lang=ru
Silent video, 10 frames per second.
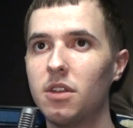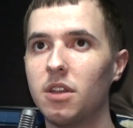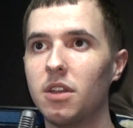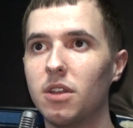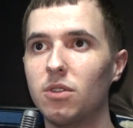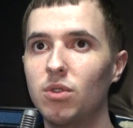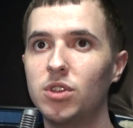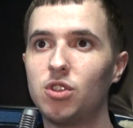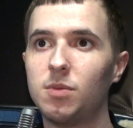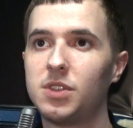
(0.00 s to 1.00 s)
Э, ну и,
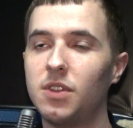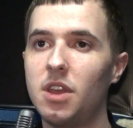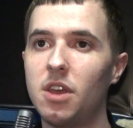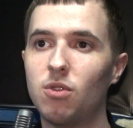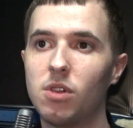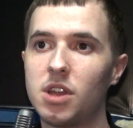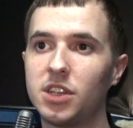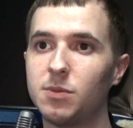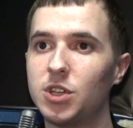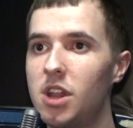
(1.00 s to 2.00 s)
собственно, я долго
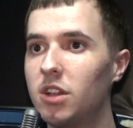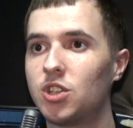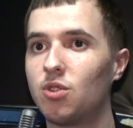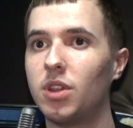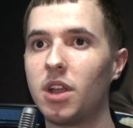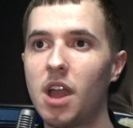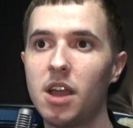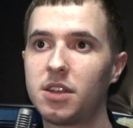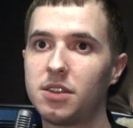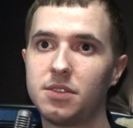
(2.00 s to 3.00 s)
размышлял, что да как,